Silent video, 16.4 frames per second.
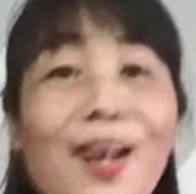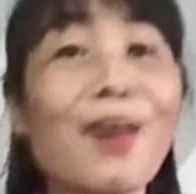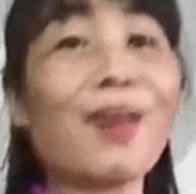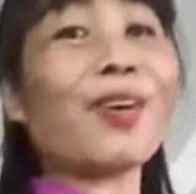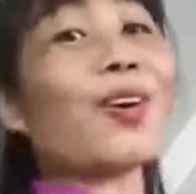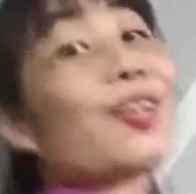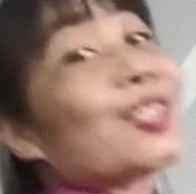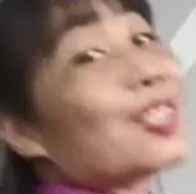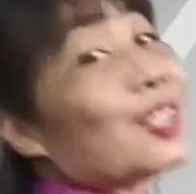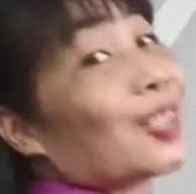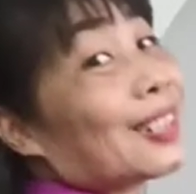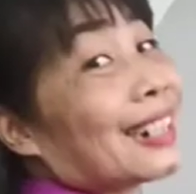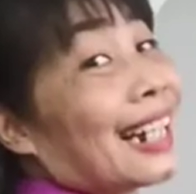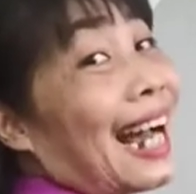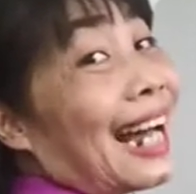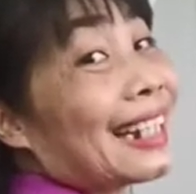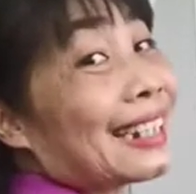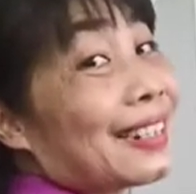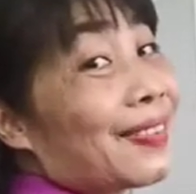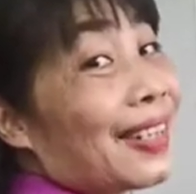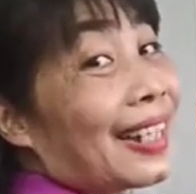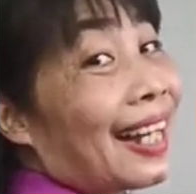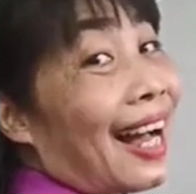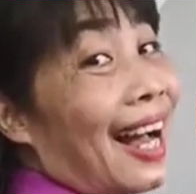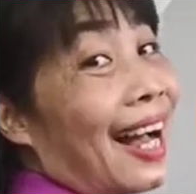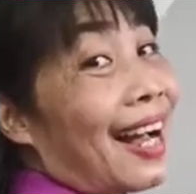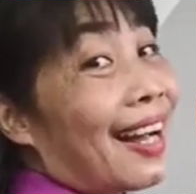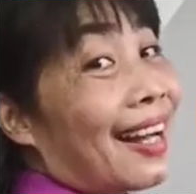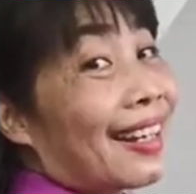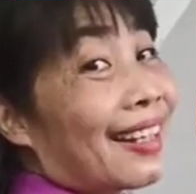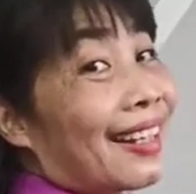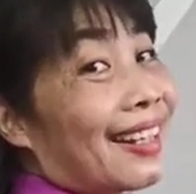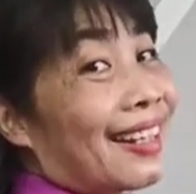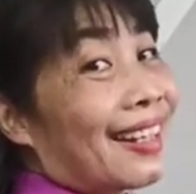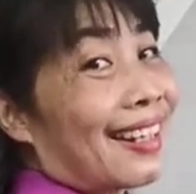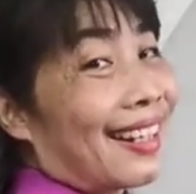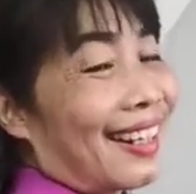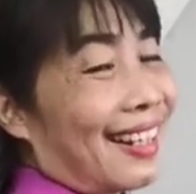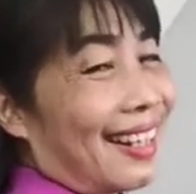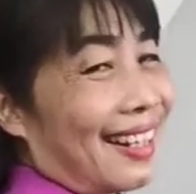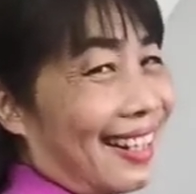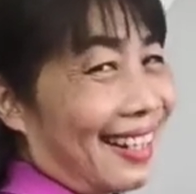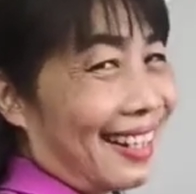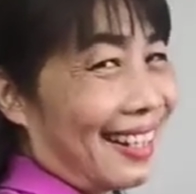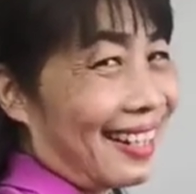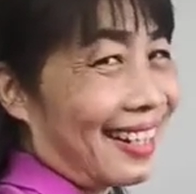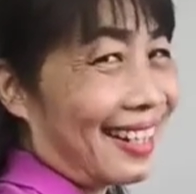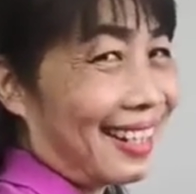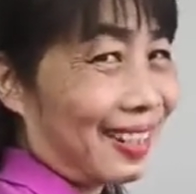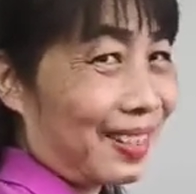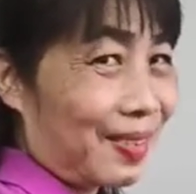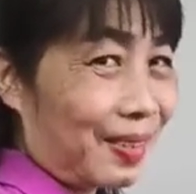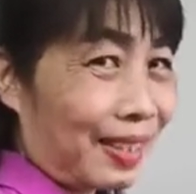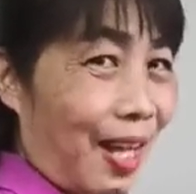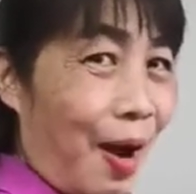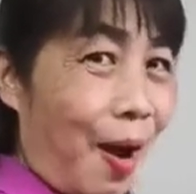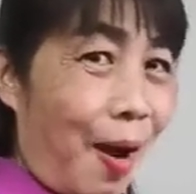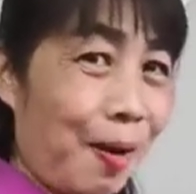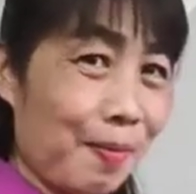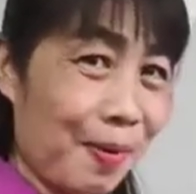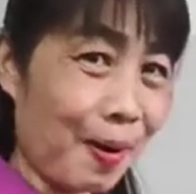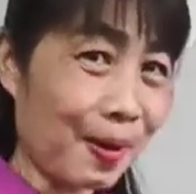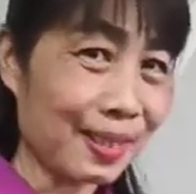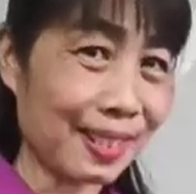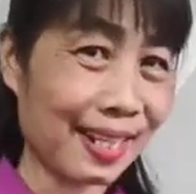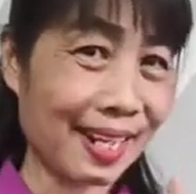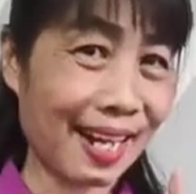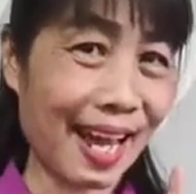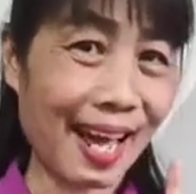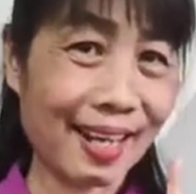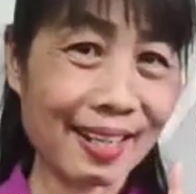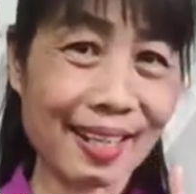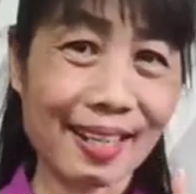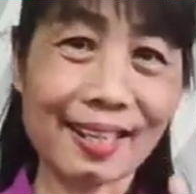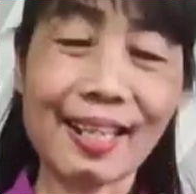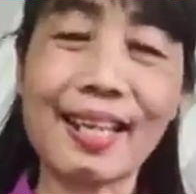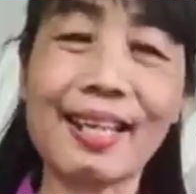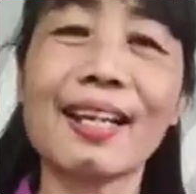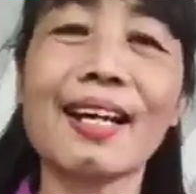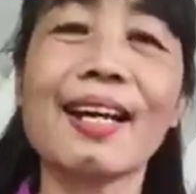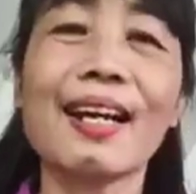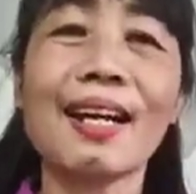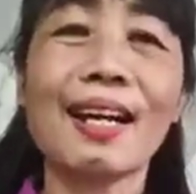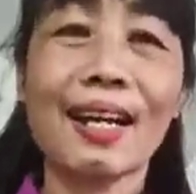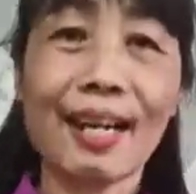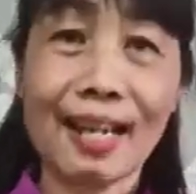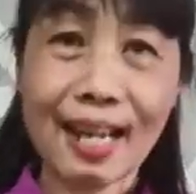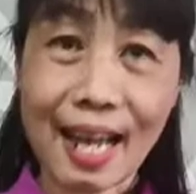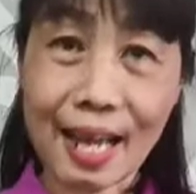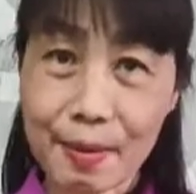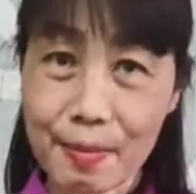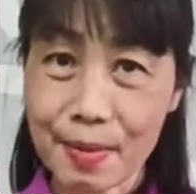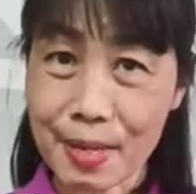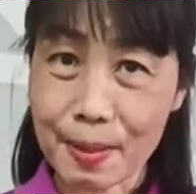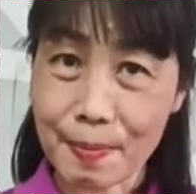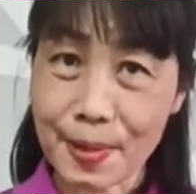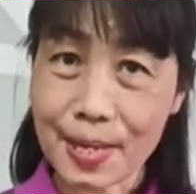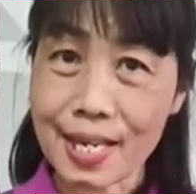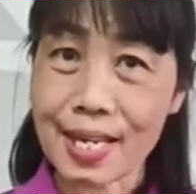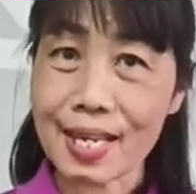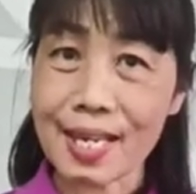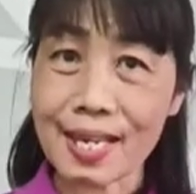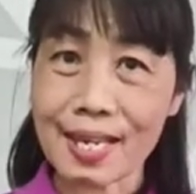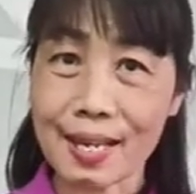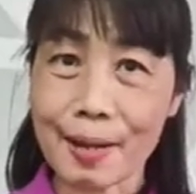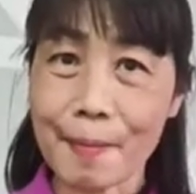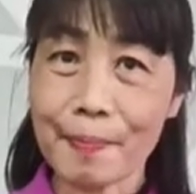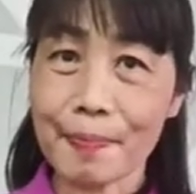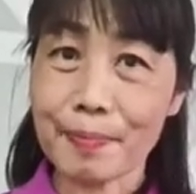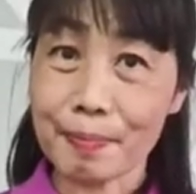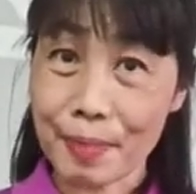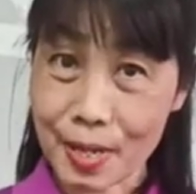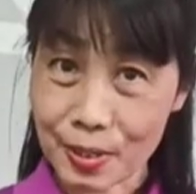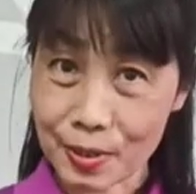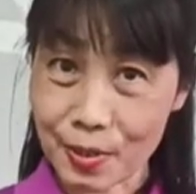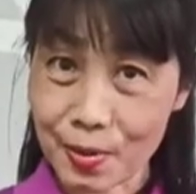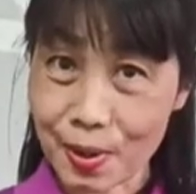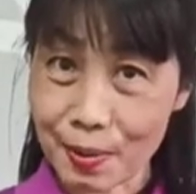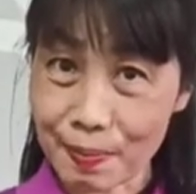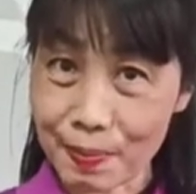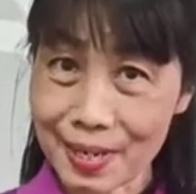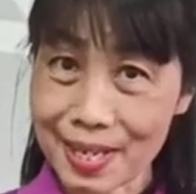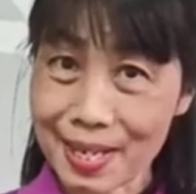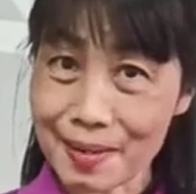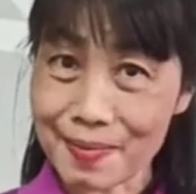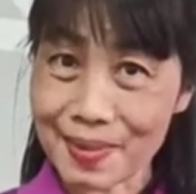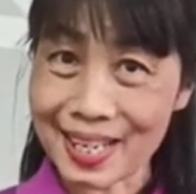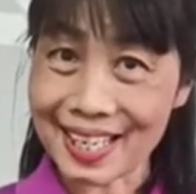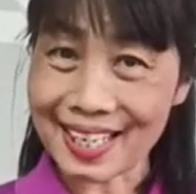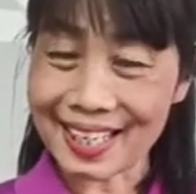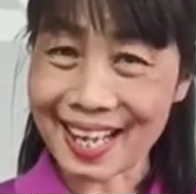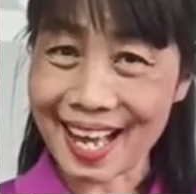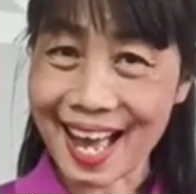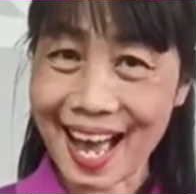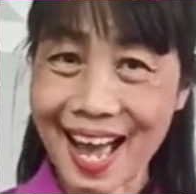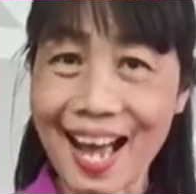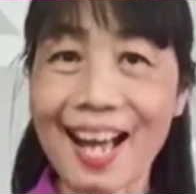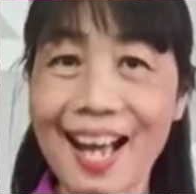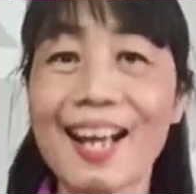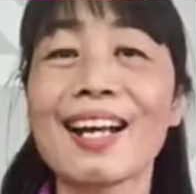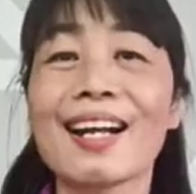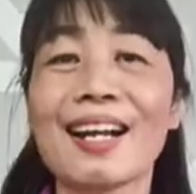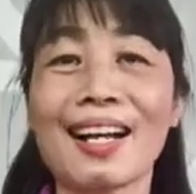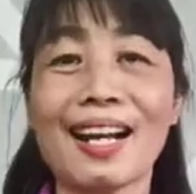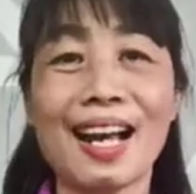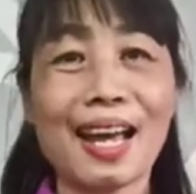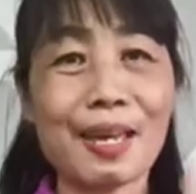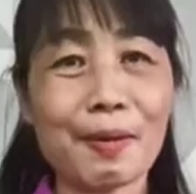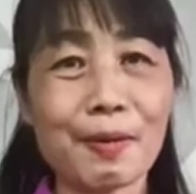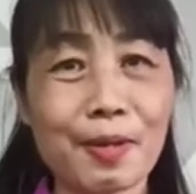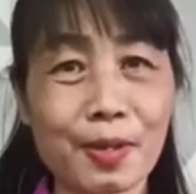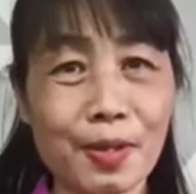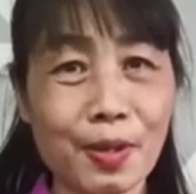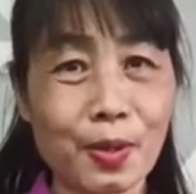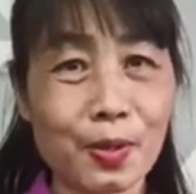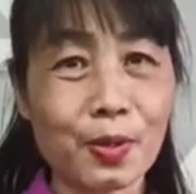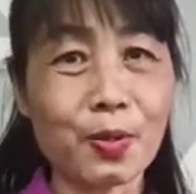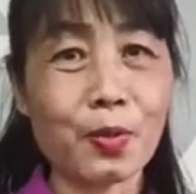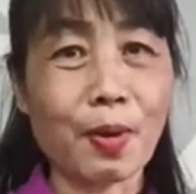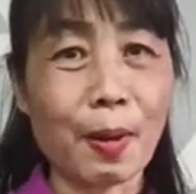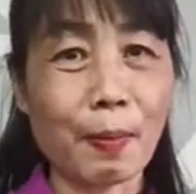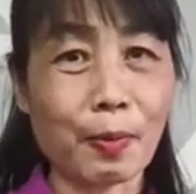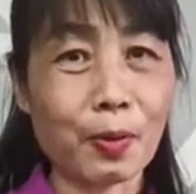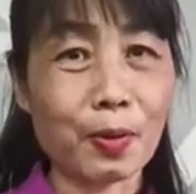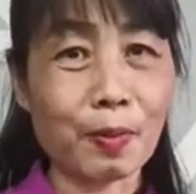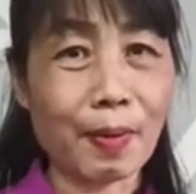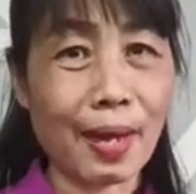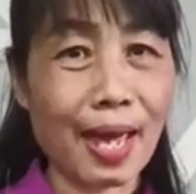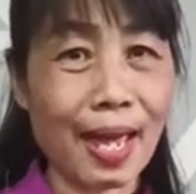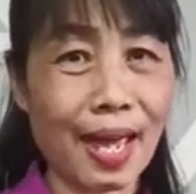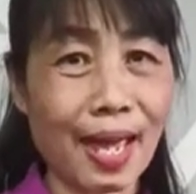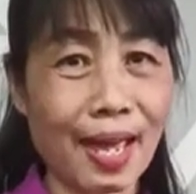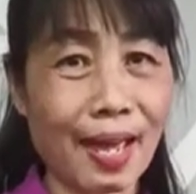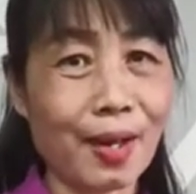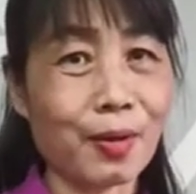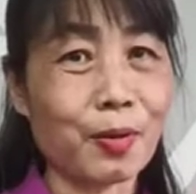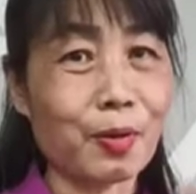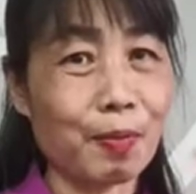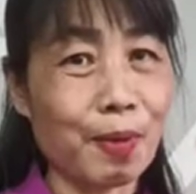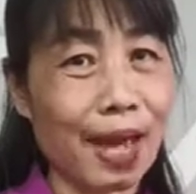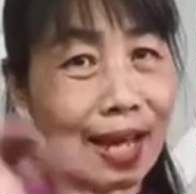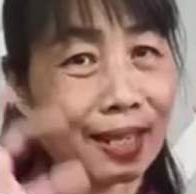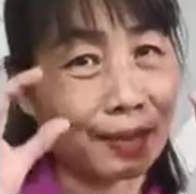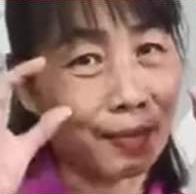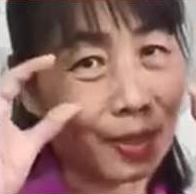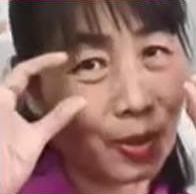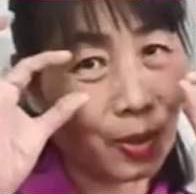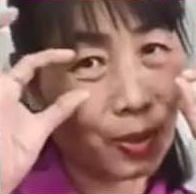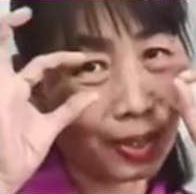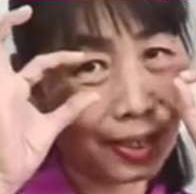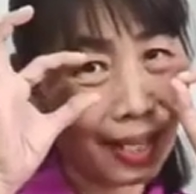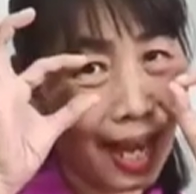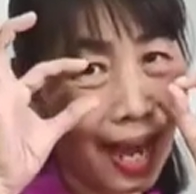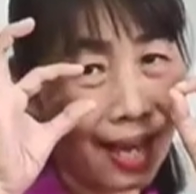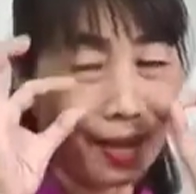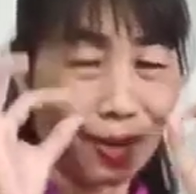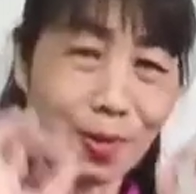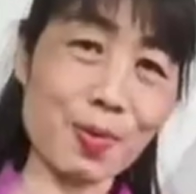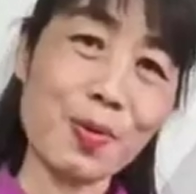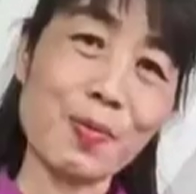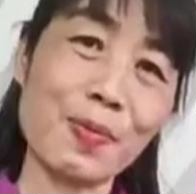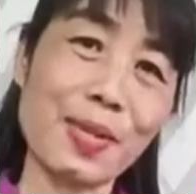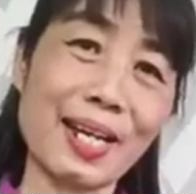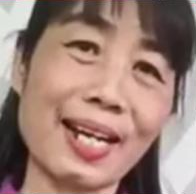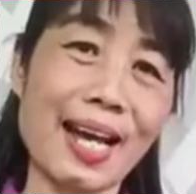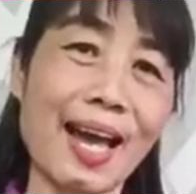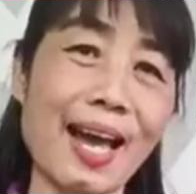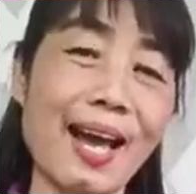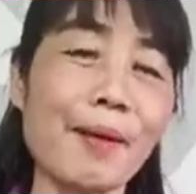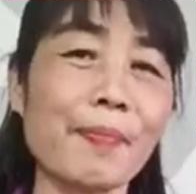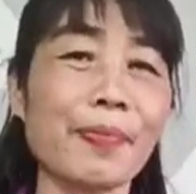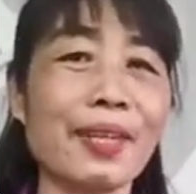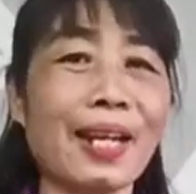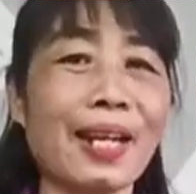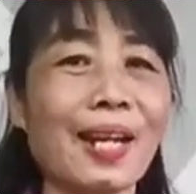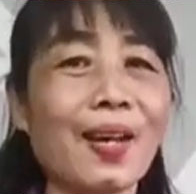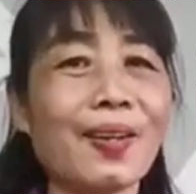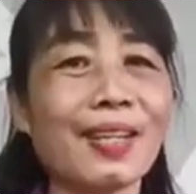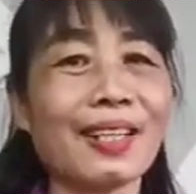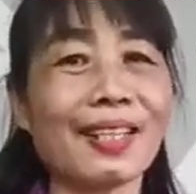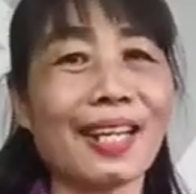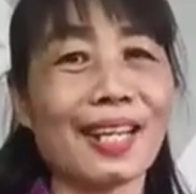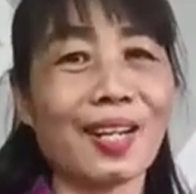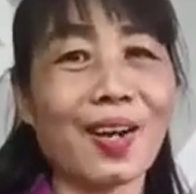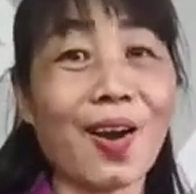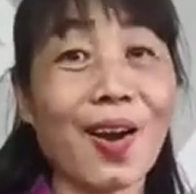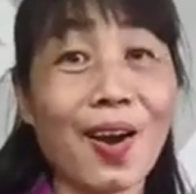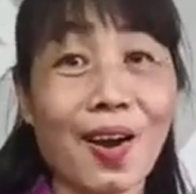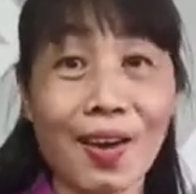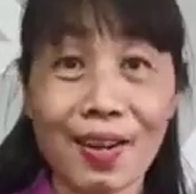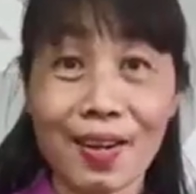ก ๆ เอาก้นทนกันใช่ไหมคะอ่าถูกต้อง เพราะฉะนั้นเด็ก ๆใครมีพี่ไปชวนพี่มาเลยค่ะ ใครอยู่กับคุณแม่ คุณแม่อาจจะเป็นคนถ่ายรูปนะคะ แล้วเด็กๆก็